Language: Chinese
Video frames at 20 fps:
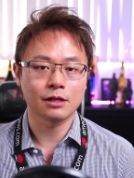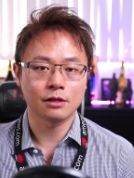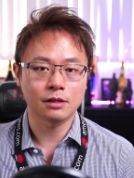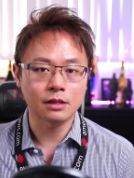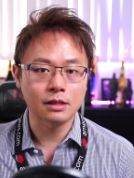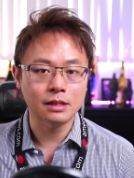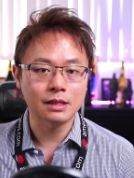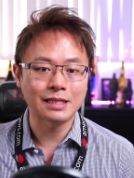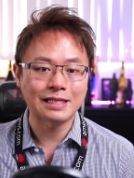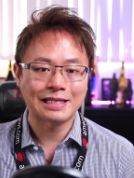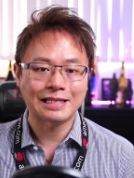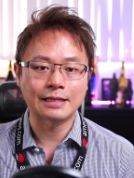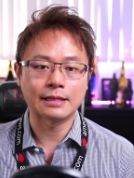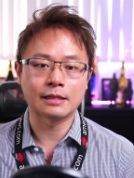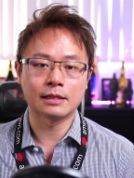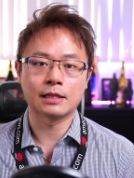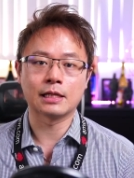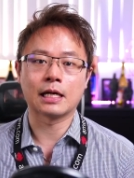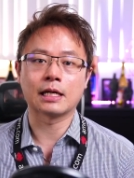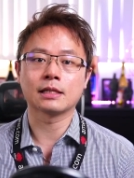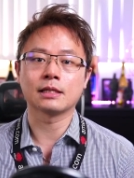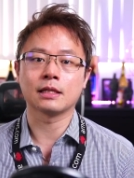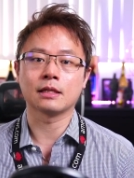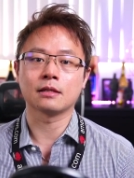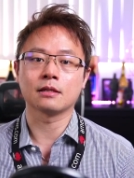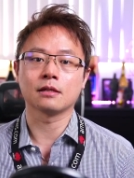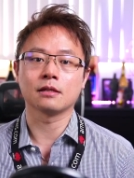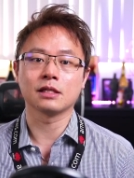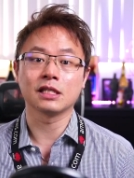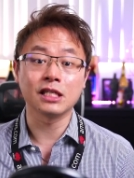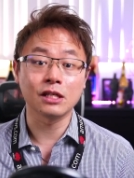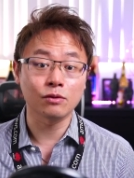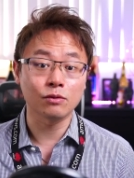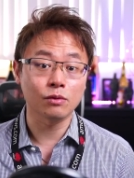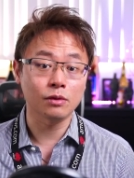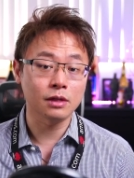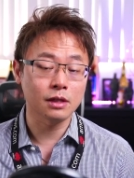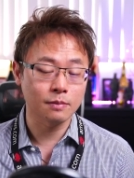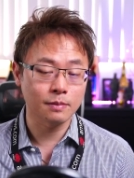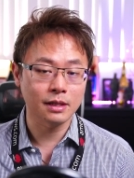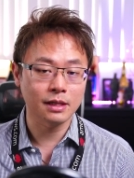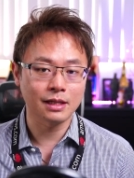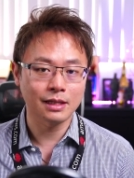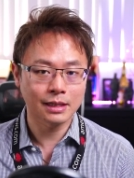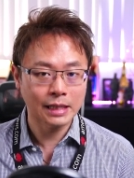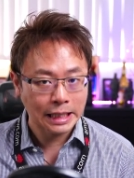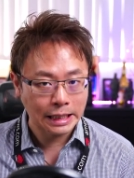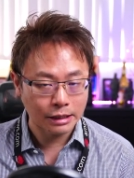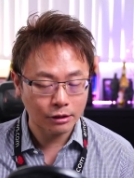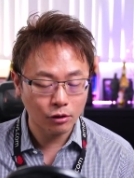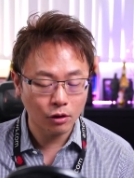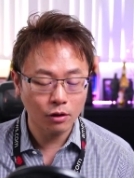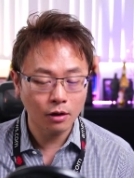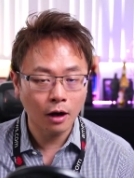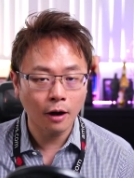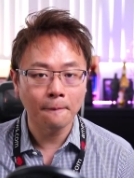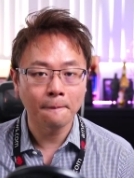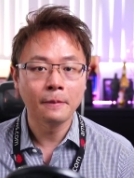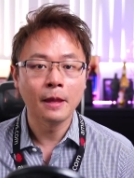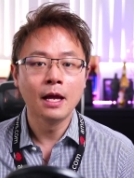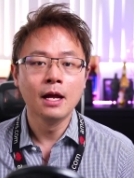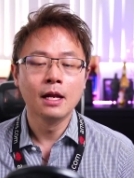直接的讲解这个新闻里面的内容哈。